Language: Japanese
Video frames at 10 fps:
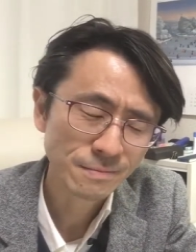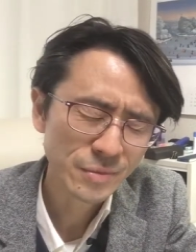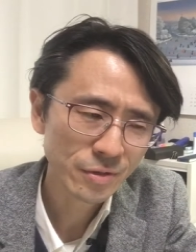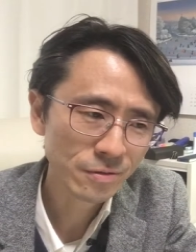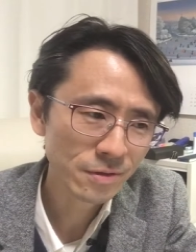
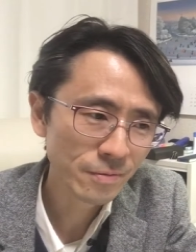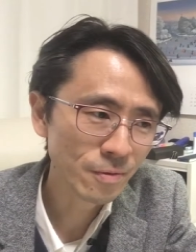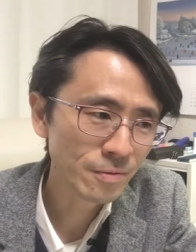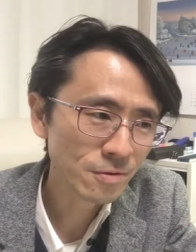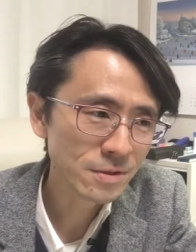その
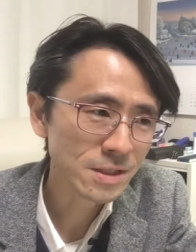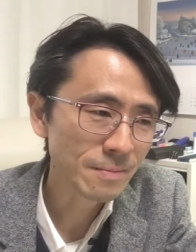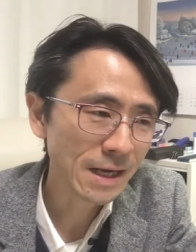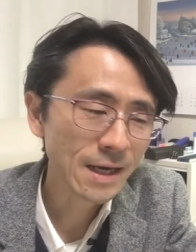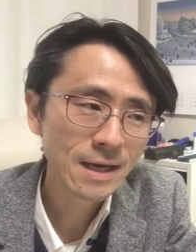リフォーム工事って、ま
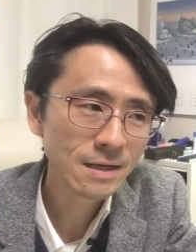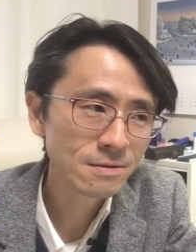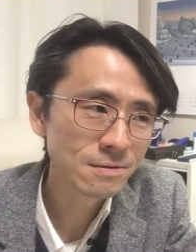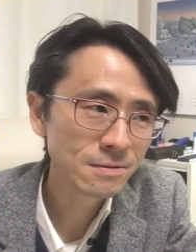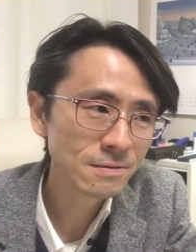あ、契
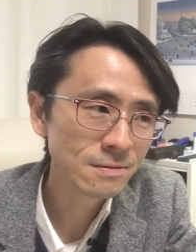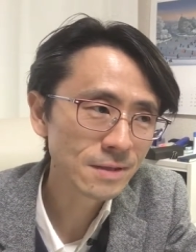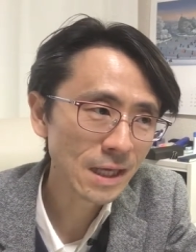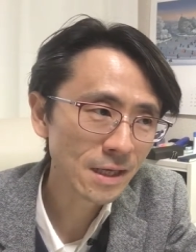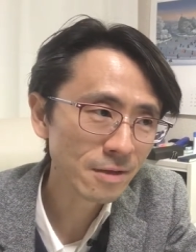約
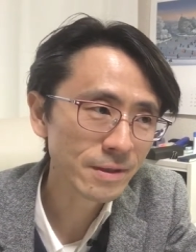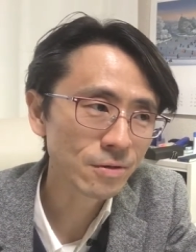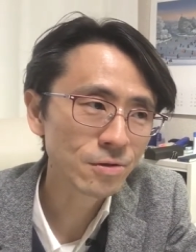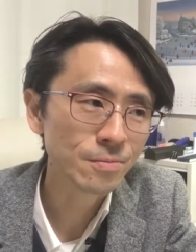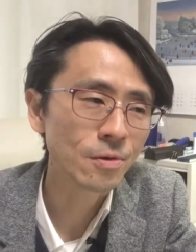的にはどう
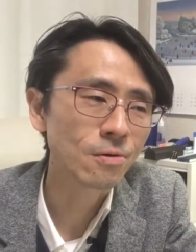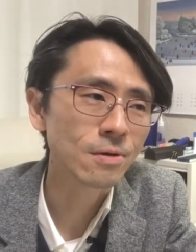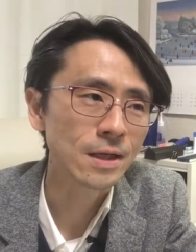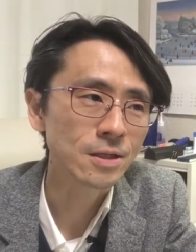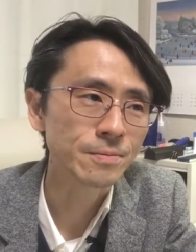いう文言
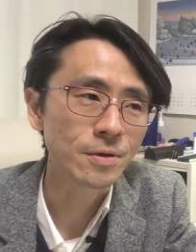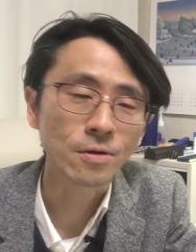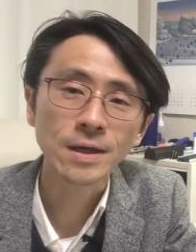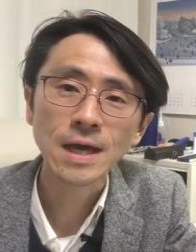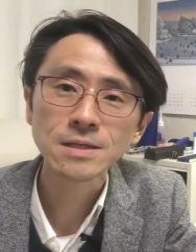かというと
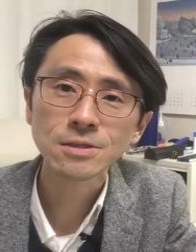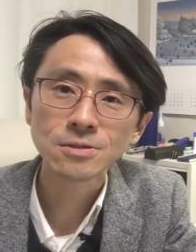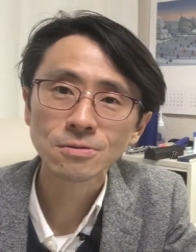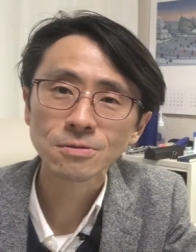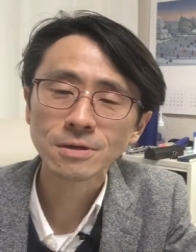現
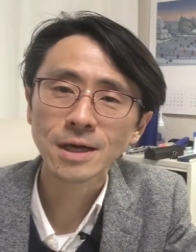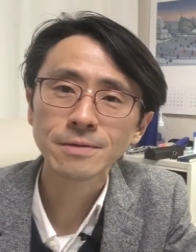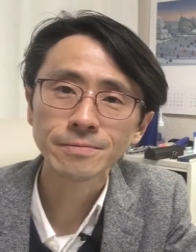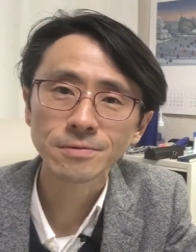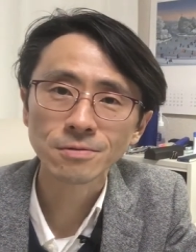状回
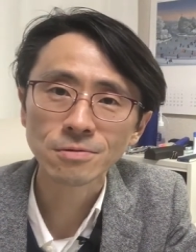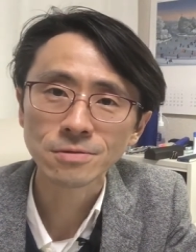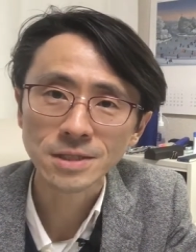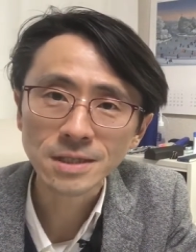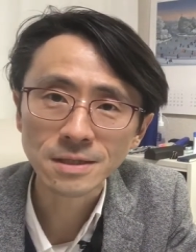復工
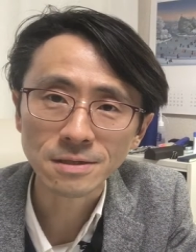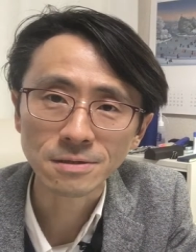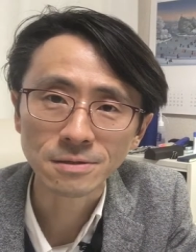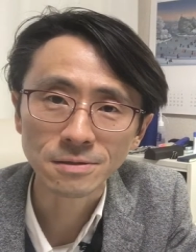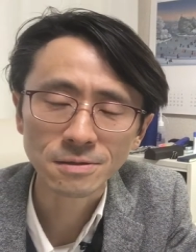事って
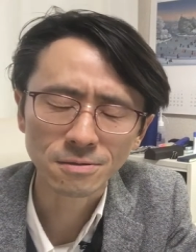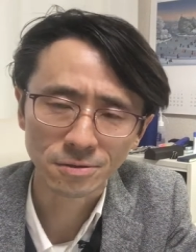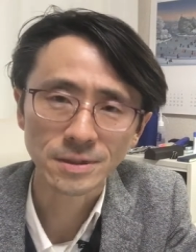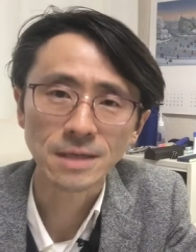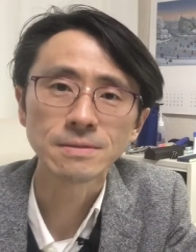いうこと
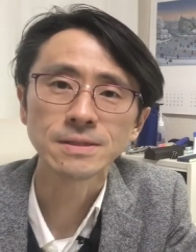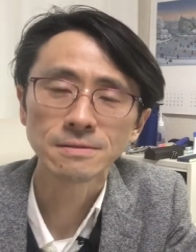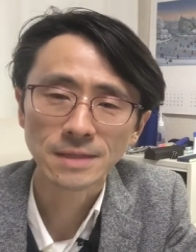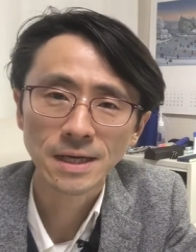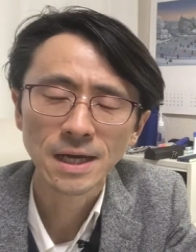になりますよ
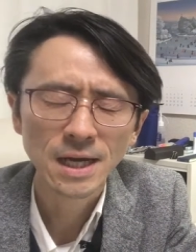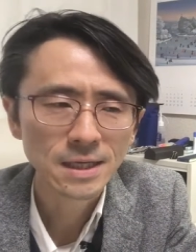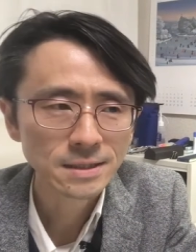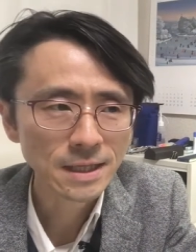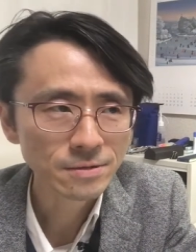ね。
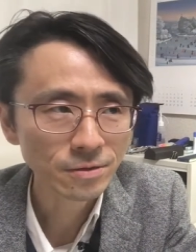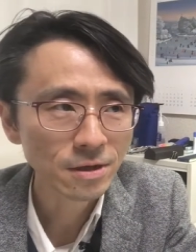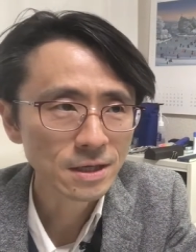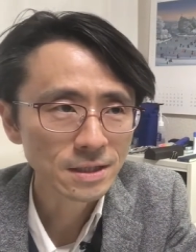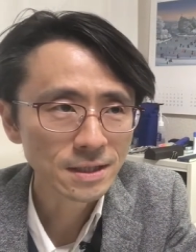でその
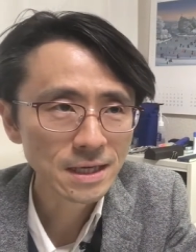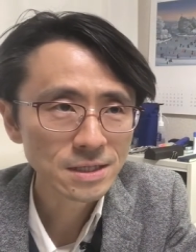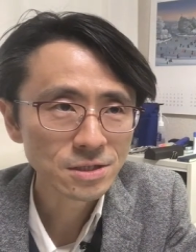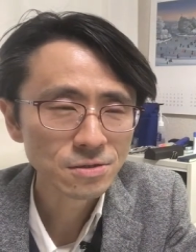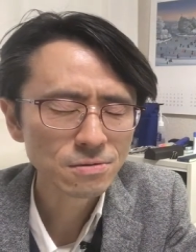
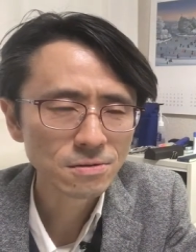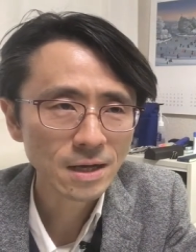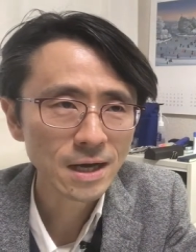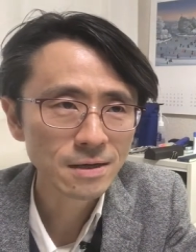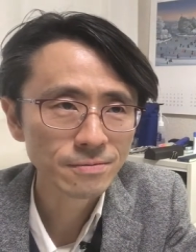現状
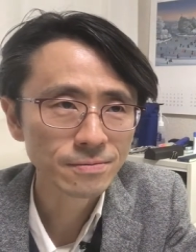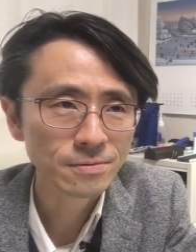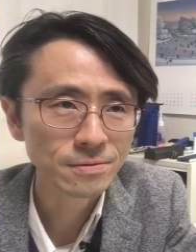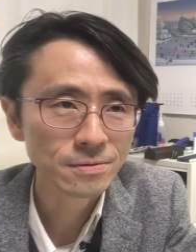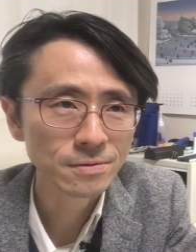回
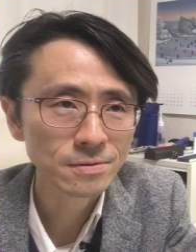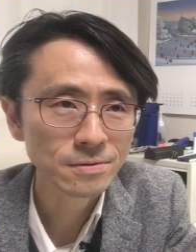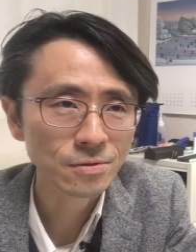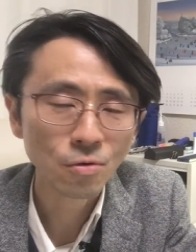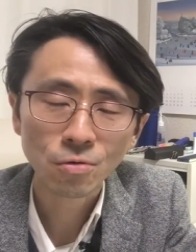復
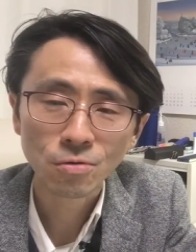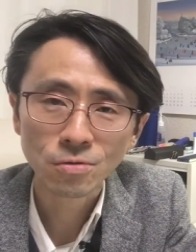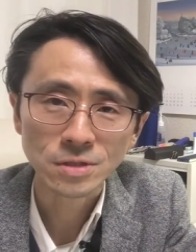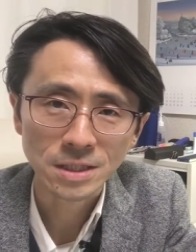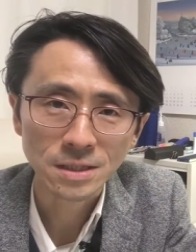の工
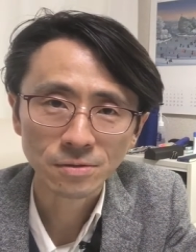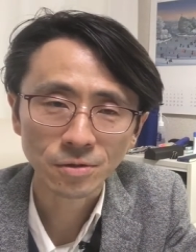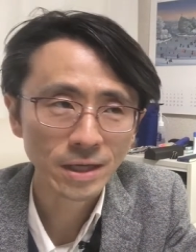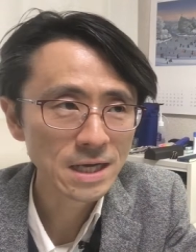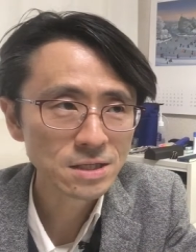事その
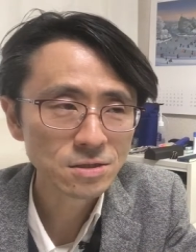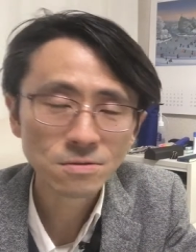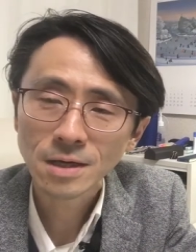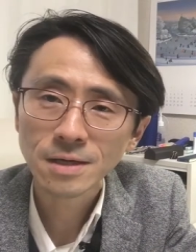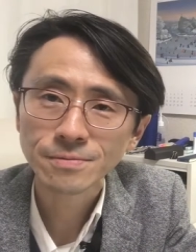現状
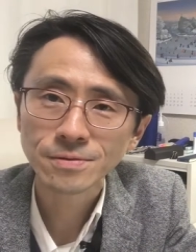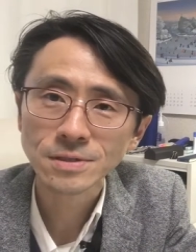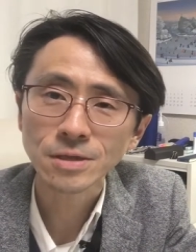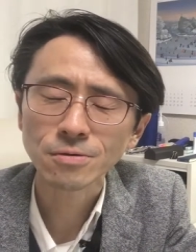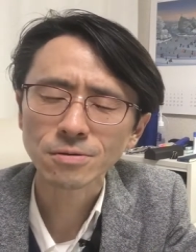回復っていうの
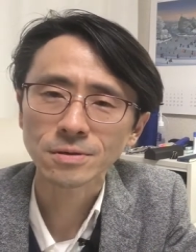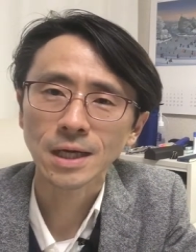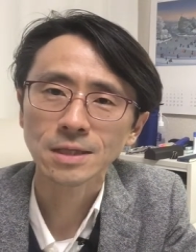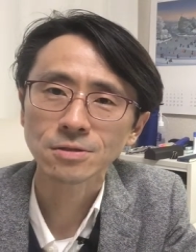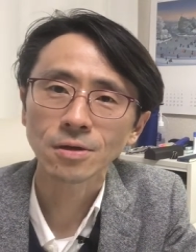はどういうこと
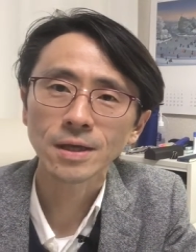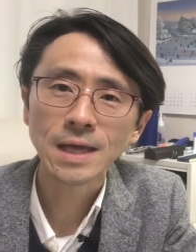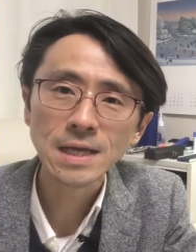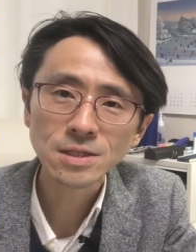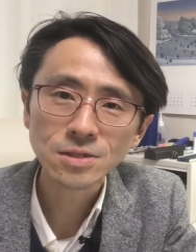かっていうと
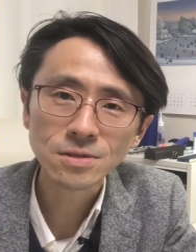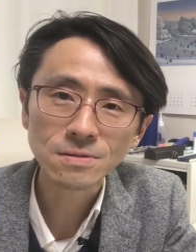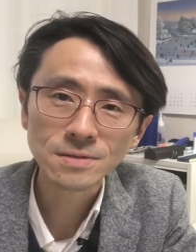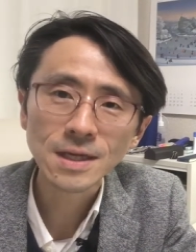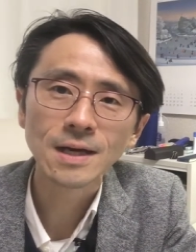現状
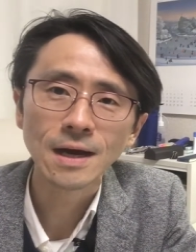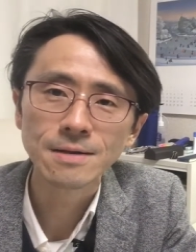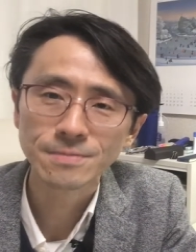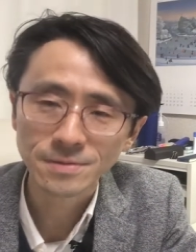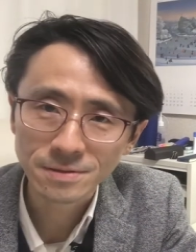に回
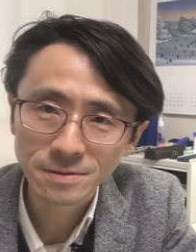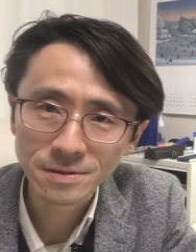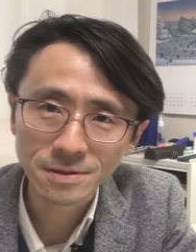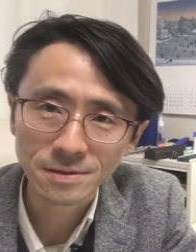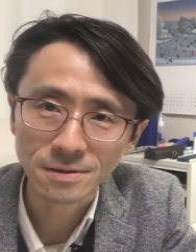復するっ
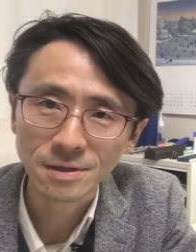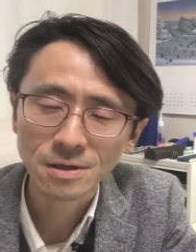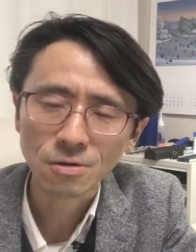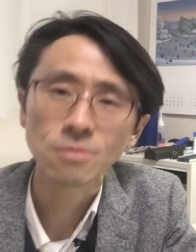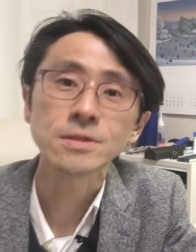ていう
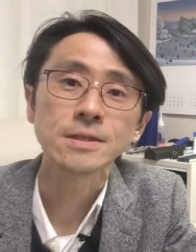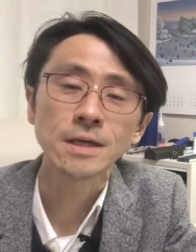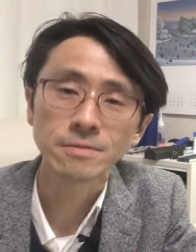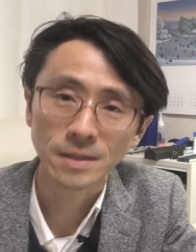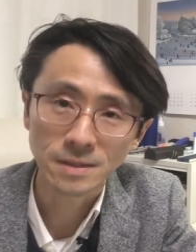工事にな
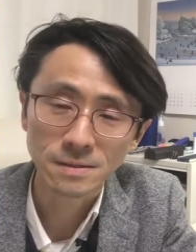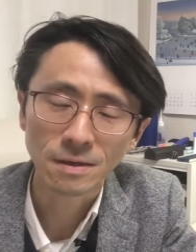るわけで